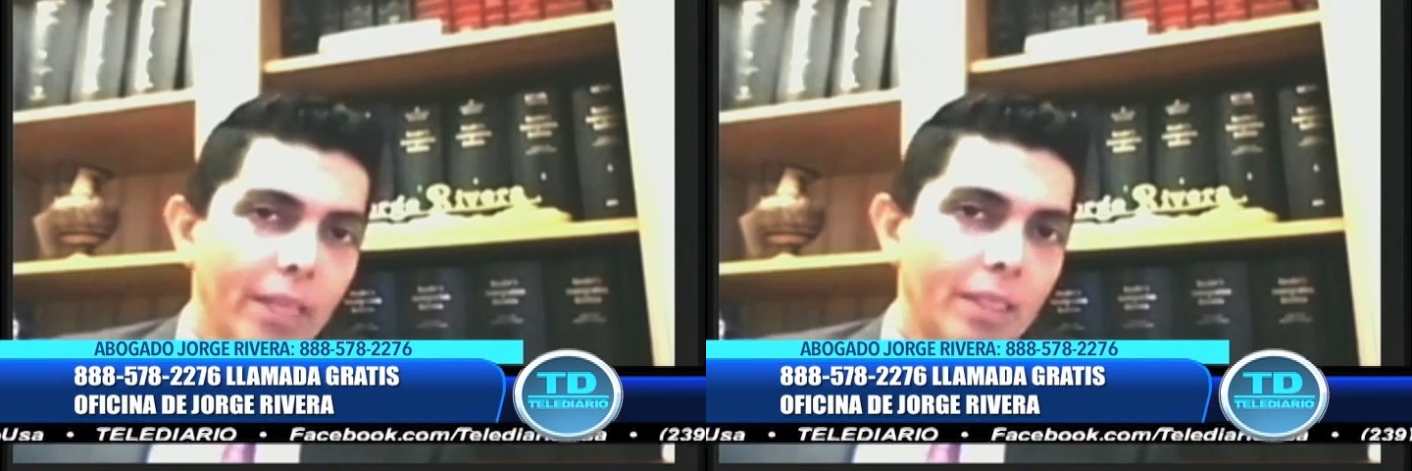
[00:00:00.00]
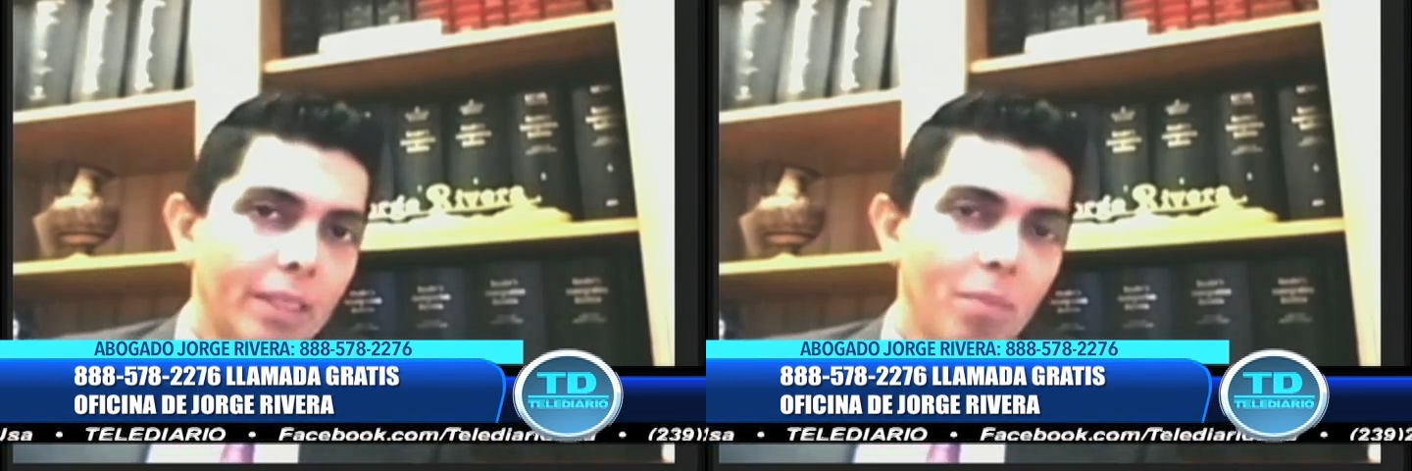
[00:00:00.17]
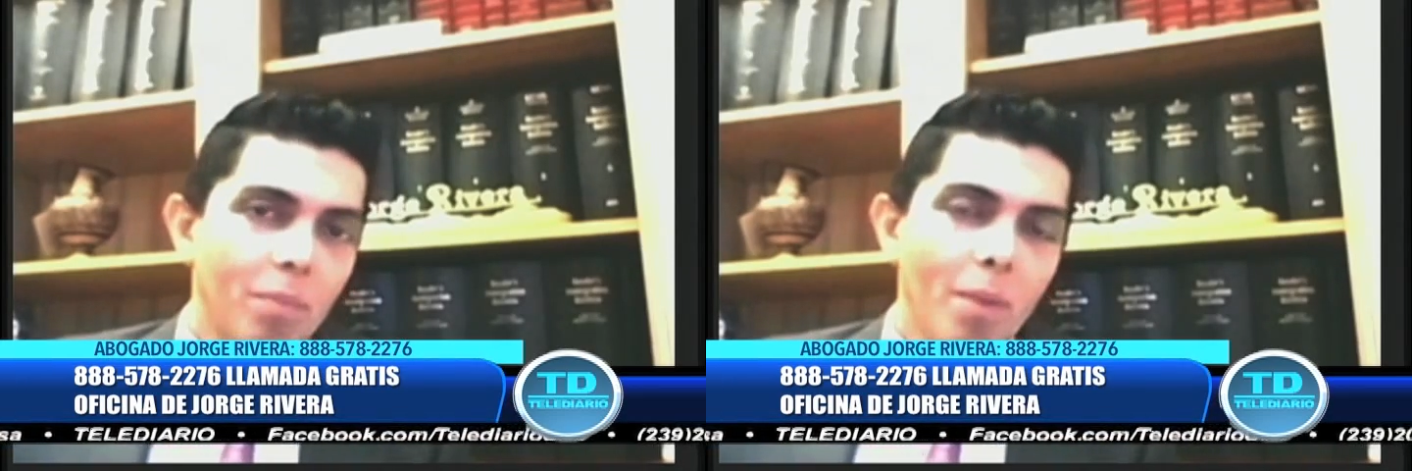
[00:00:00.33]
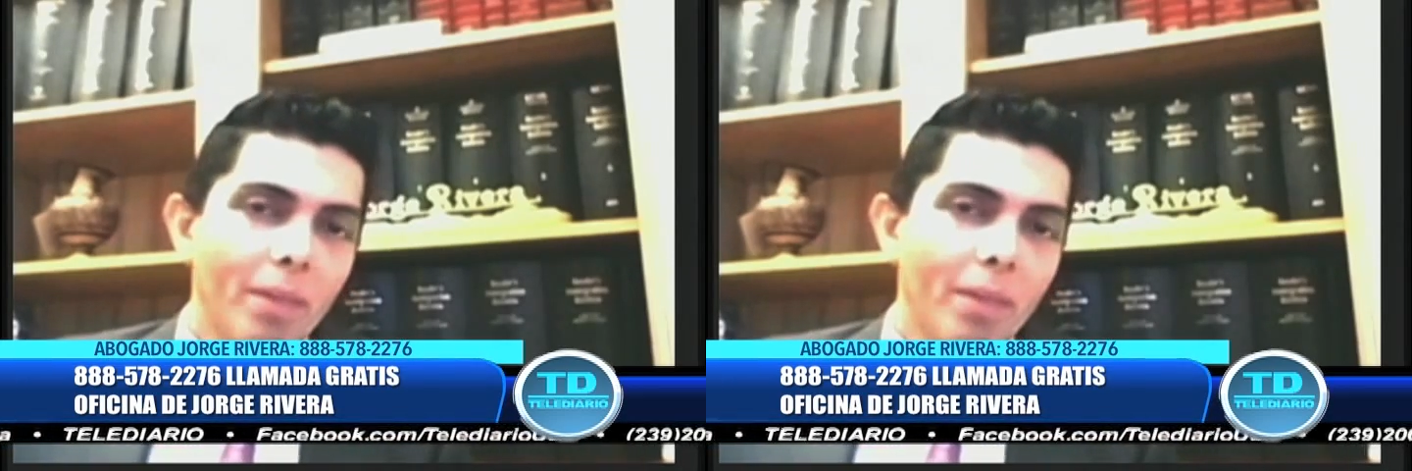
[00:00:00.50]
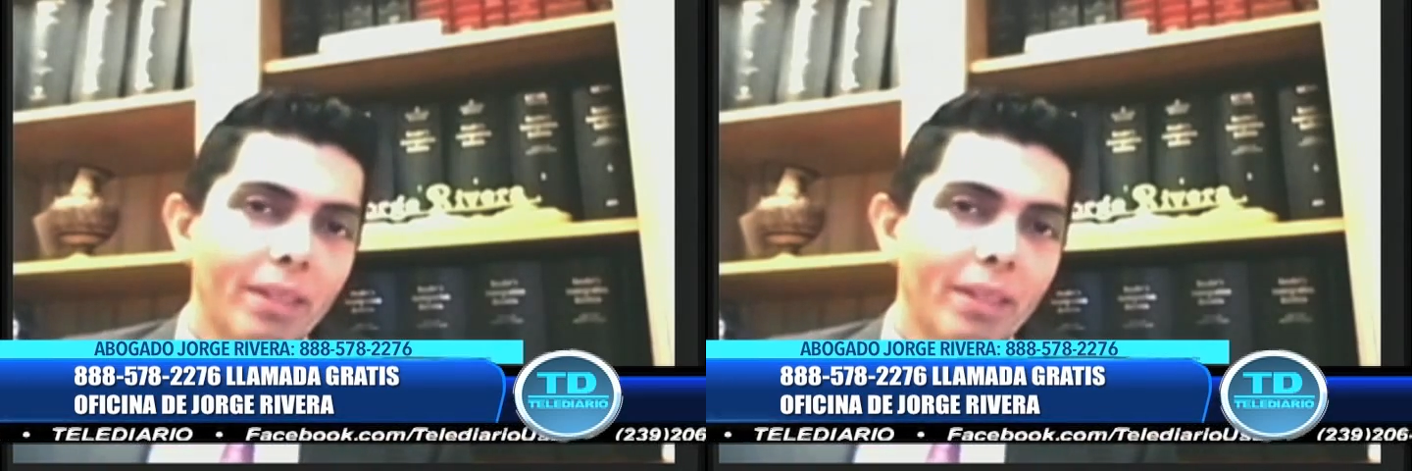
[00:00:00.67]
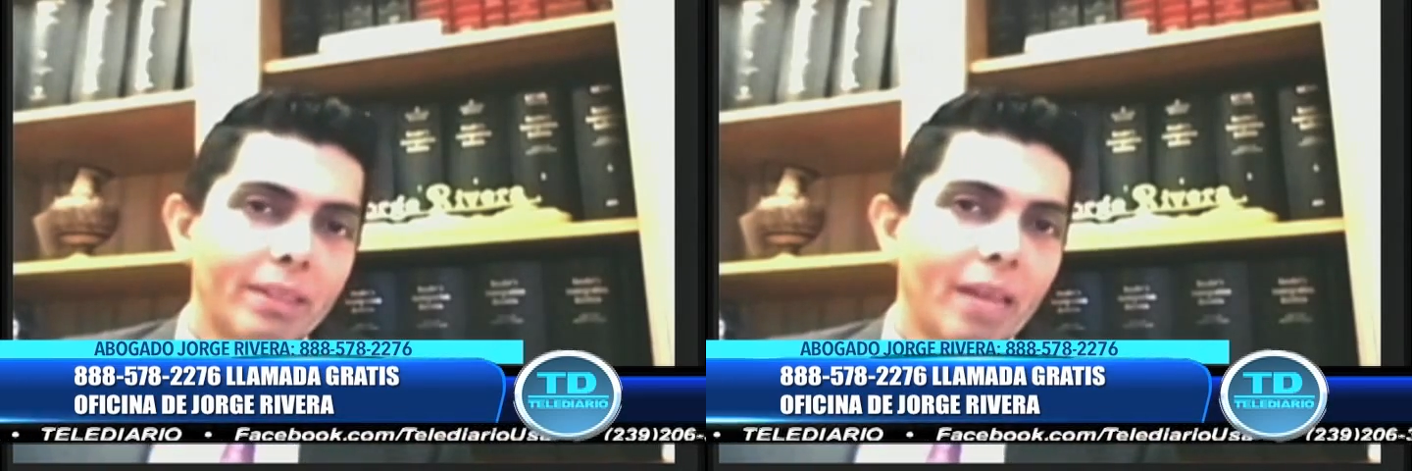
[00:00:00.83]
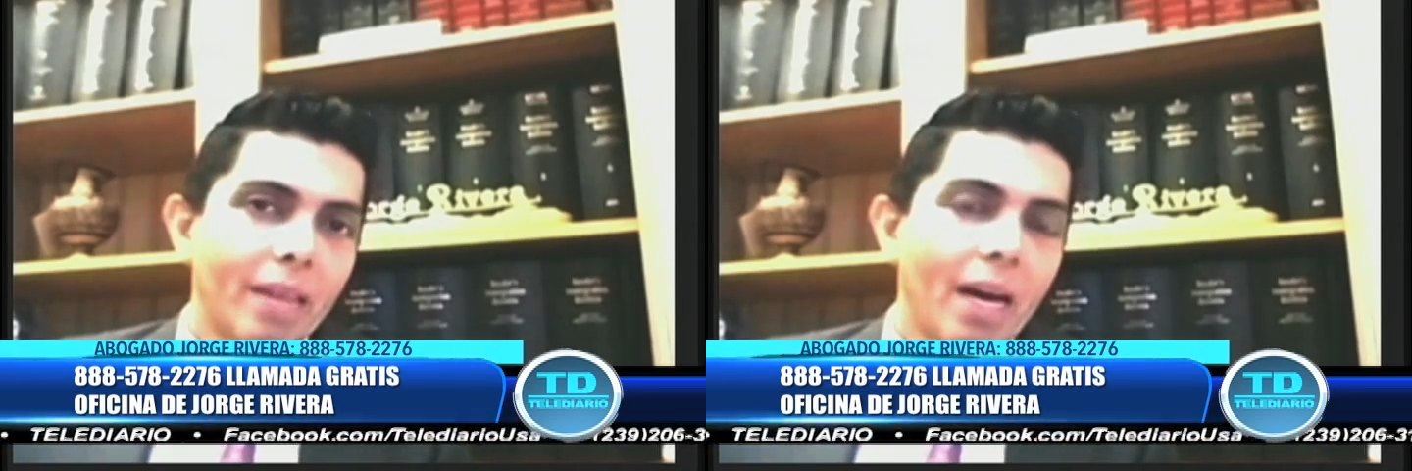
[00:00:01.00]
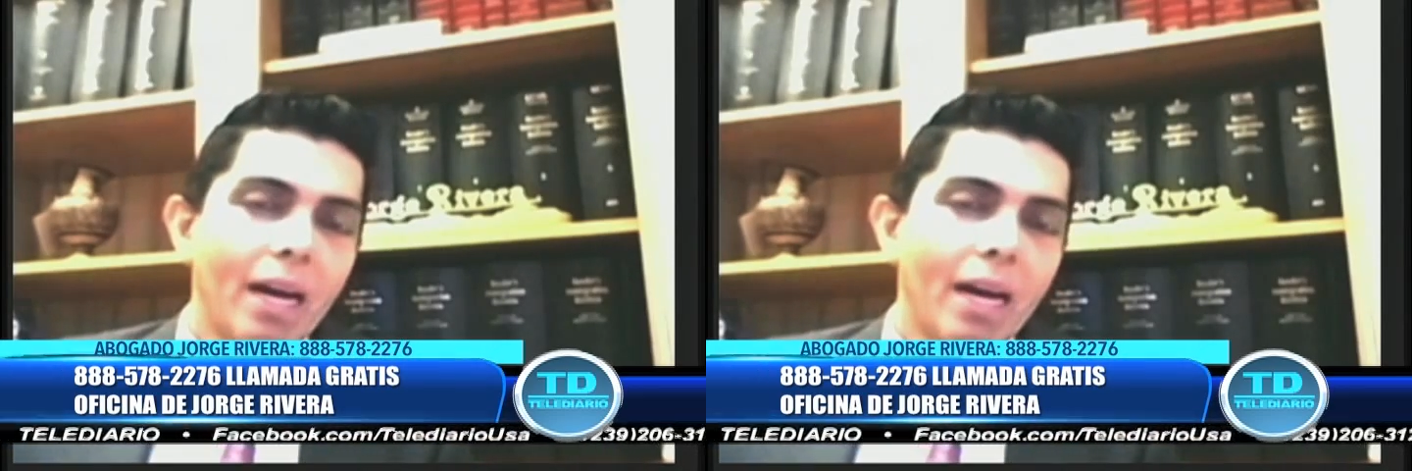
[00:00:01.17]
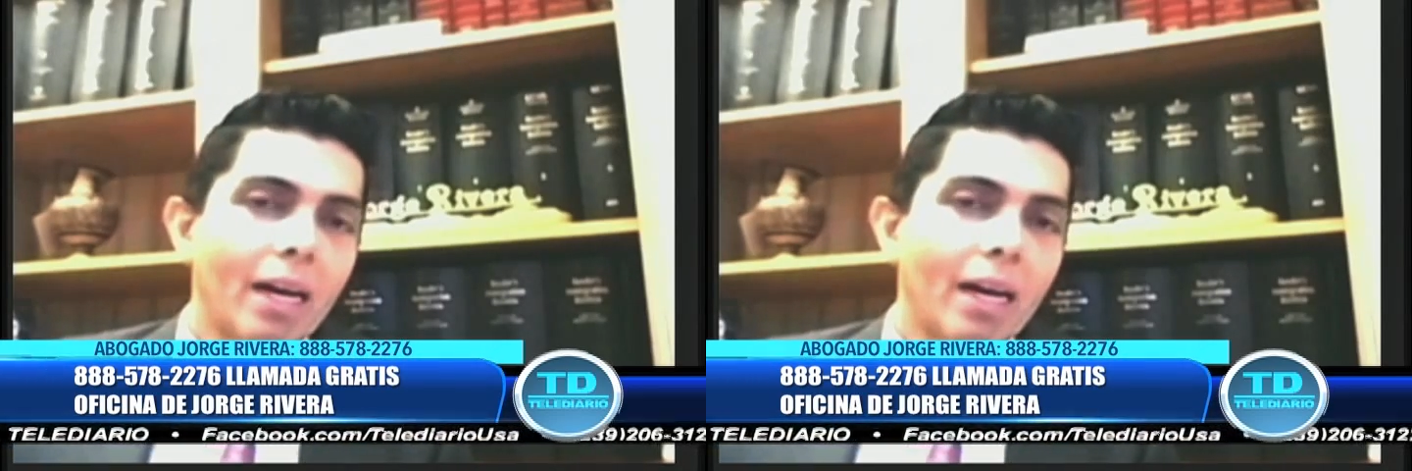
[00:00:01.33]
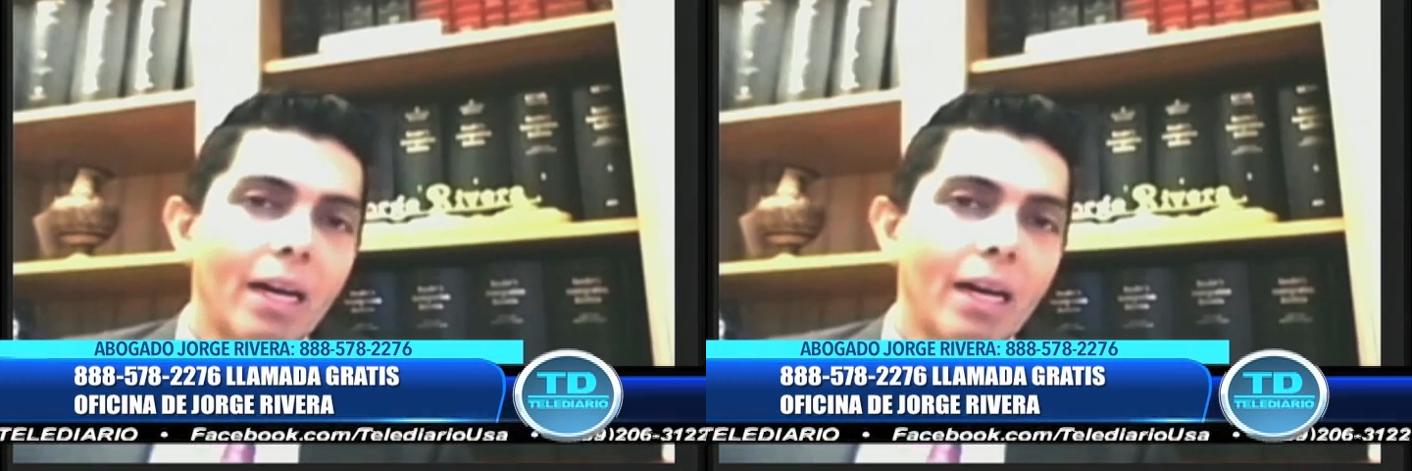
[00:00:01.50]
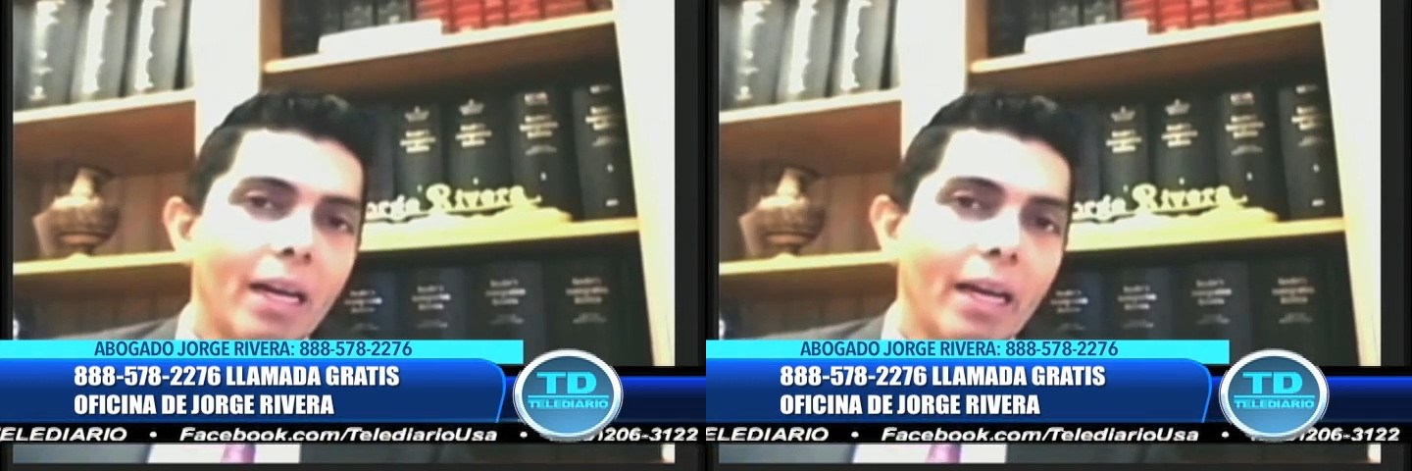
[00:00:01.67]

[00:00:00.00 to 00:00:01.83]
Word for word: simplemente está